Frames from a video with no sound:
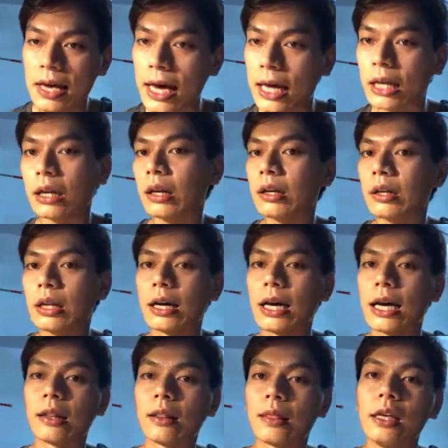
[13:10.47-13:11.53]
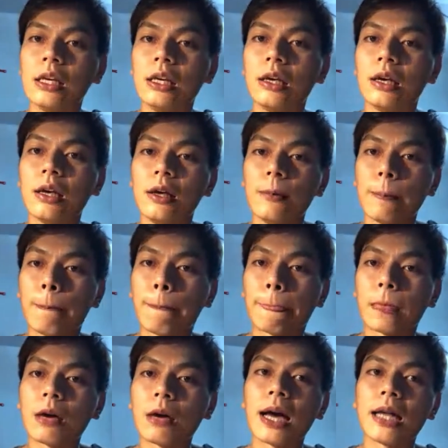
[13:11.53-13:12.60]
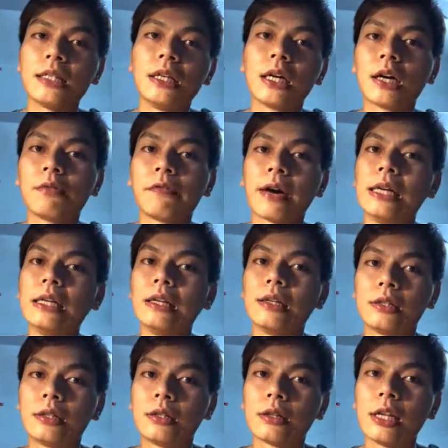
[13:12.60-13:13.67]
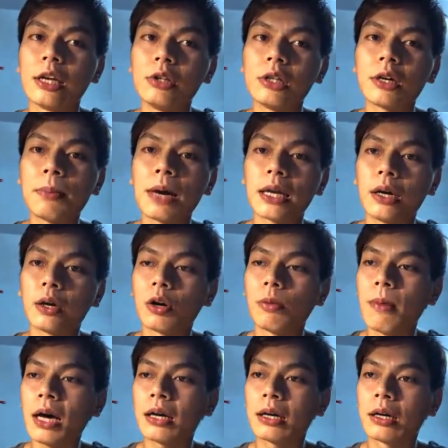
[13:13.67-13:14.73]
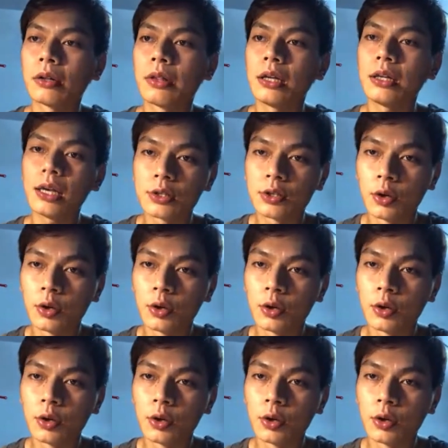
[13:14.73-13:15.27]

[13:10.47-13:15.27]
sạn chẳng à. hạn thì các bạn chỉ cần phải nếu như các bạn đã có bằng tiếng Nhật